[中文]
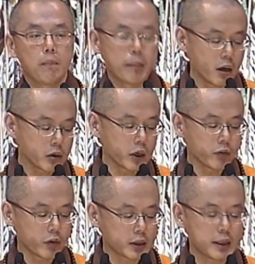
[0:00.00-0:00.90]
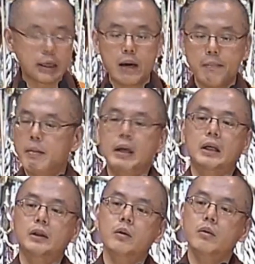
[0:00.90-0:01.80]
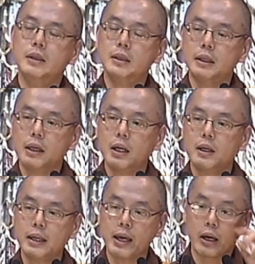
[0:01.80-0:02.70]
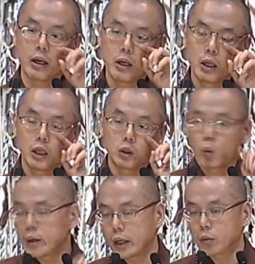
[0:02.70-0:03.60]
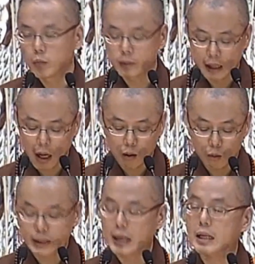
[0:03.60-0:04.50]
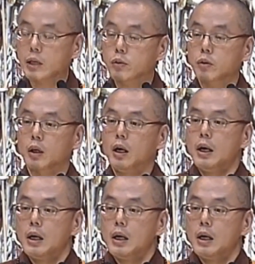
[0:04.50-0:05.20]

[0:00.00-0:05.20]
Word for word: 没有成佛之前，每个人都有自己的恶业，躲也躲不掉。我常常举，